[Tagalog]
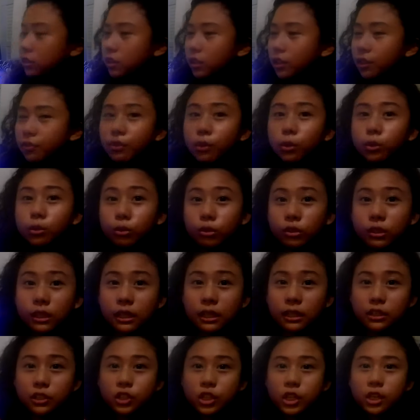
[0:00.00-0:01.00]
Sa phone ko
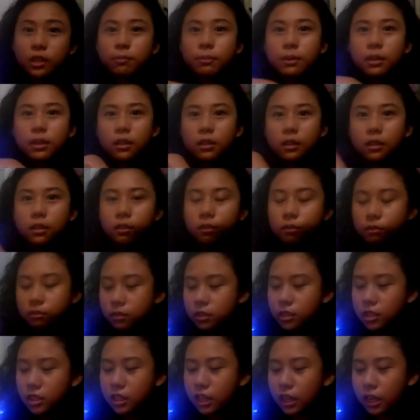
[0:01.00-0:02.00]
na lang check para
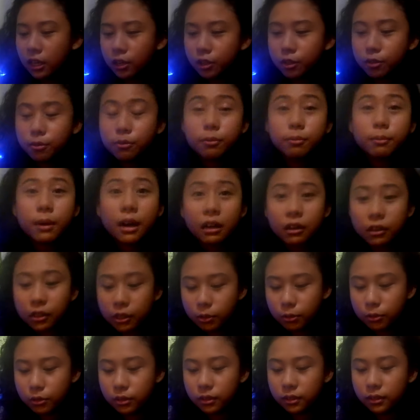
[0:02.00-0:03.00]
di ano yung
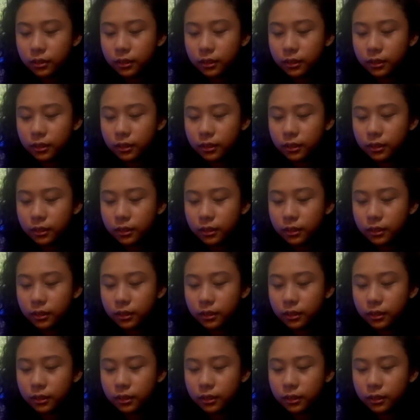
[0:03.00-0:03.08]
background.